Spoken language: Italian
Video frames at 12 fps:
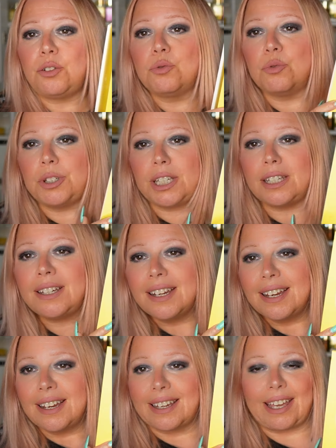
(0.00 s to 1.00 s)
a lui
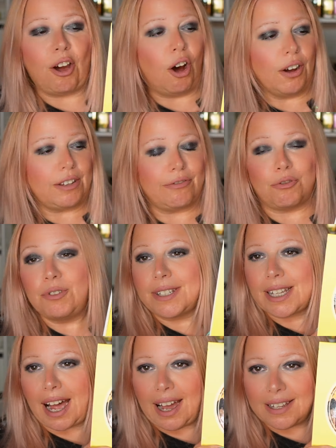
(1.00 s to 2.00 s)
che ho in full
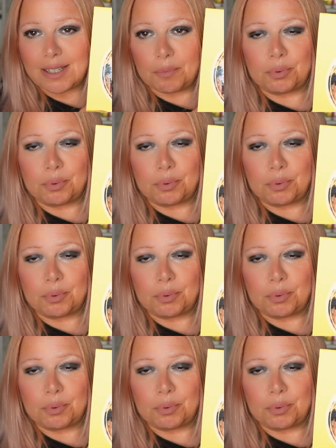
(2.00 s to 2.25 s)
size,